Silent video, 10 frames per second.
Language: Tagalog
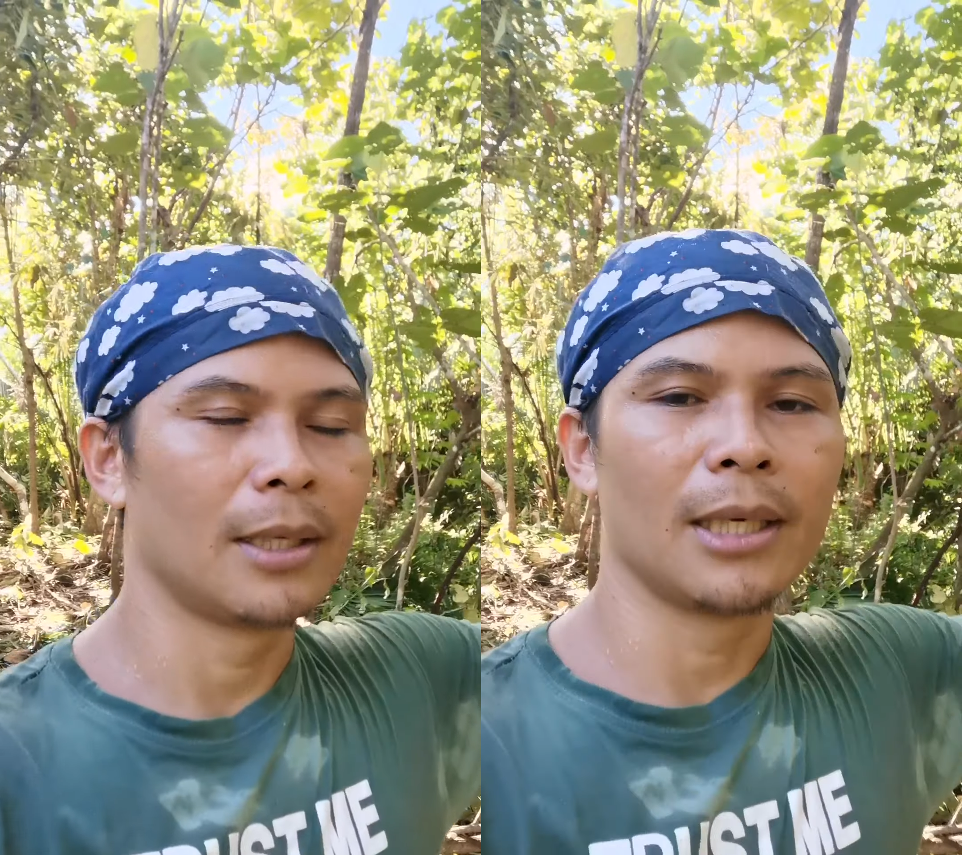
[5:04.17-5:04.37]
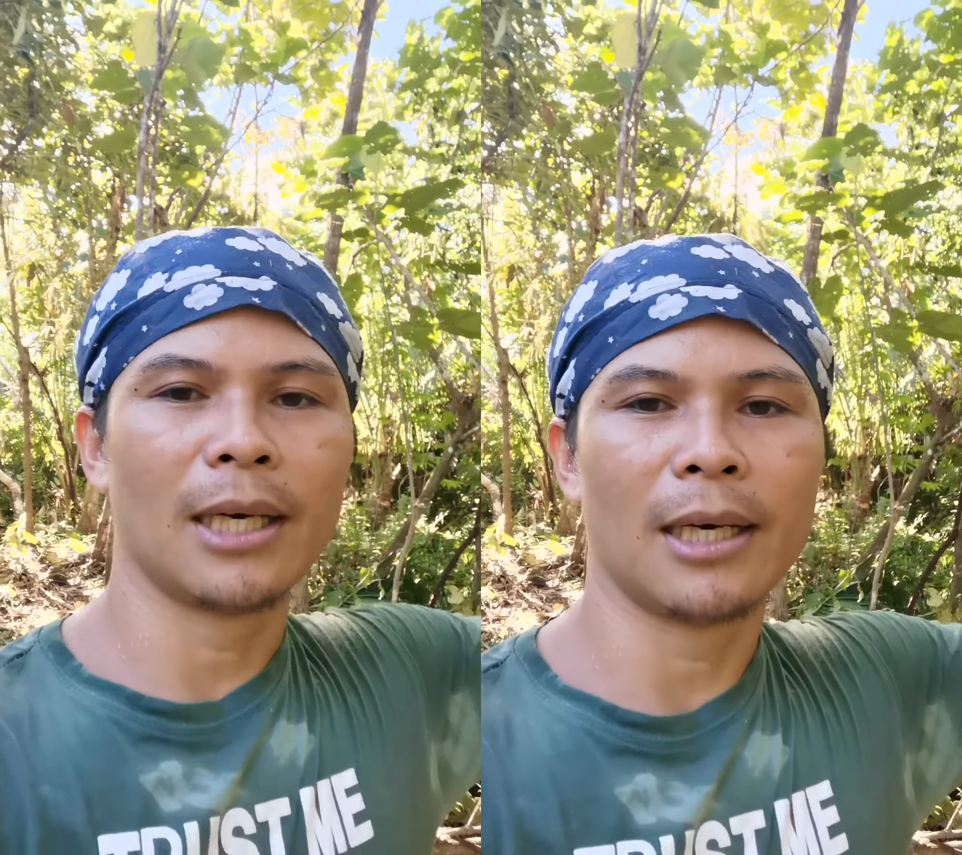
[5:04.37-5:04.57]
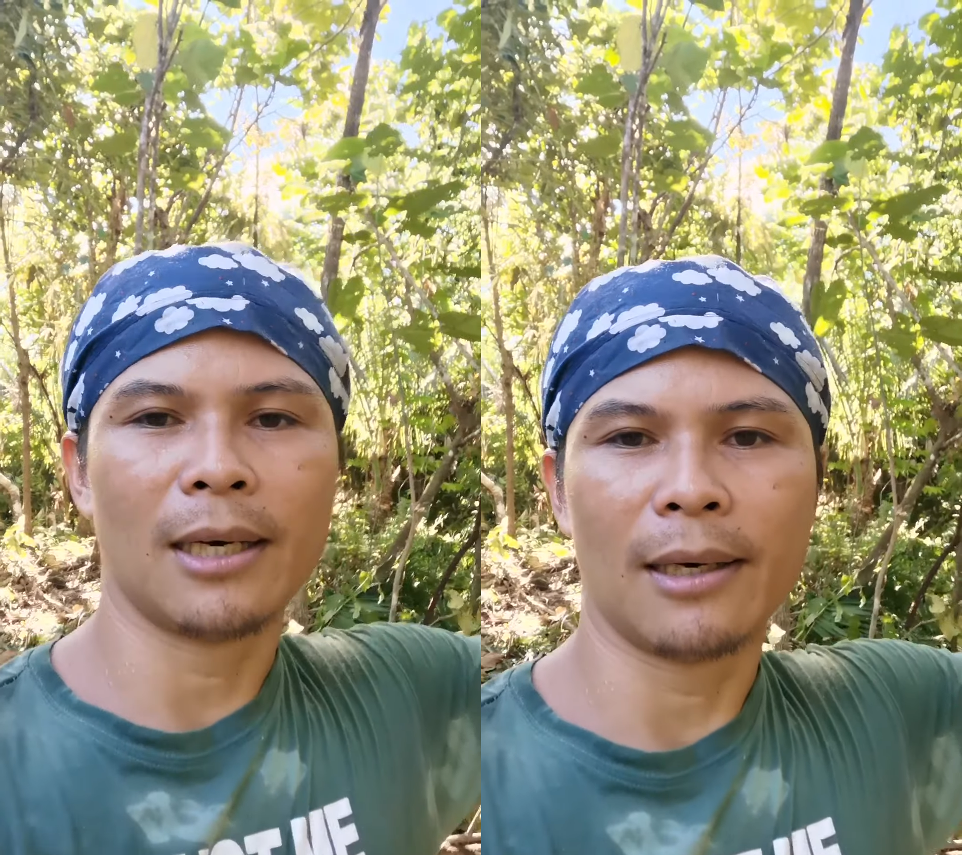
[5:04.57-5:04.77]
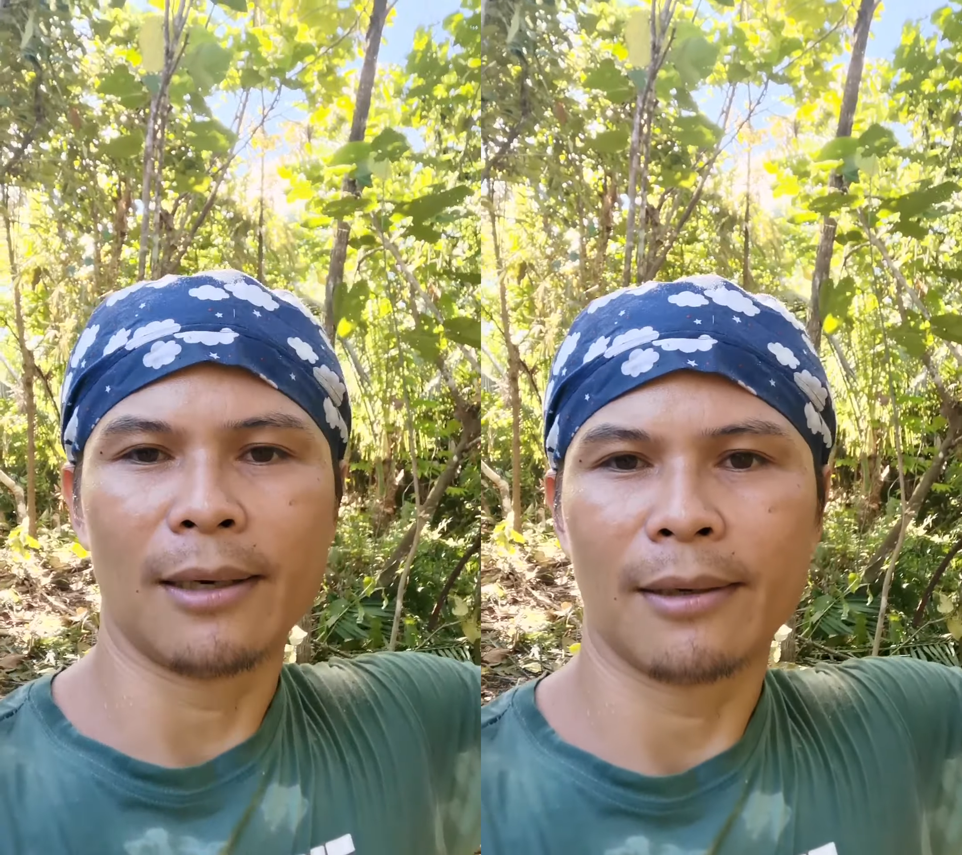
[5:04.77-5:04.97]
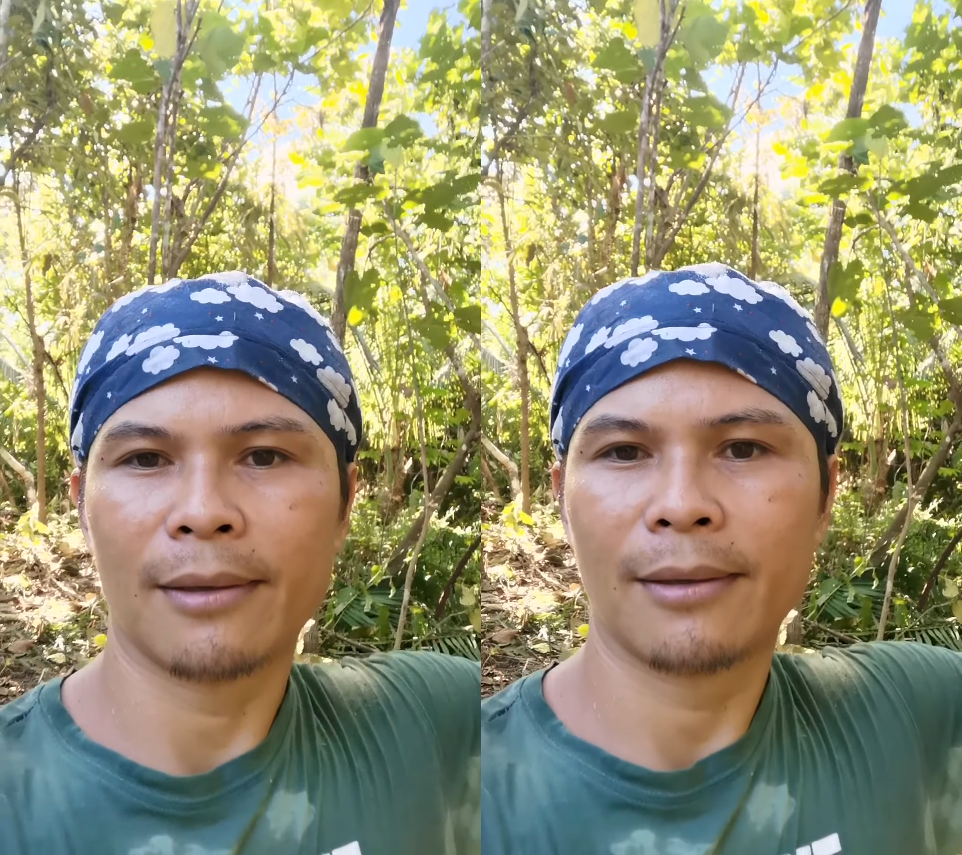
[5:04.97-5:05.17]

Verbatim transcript: Ya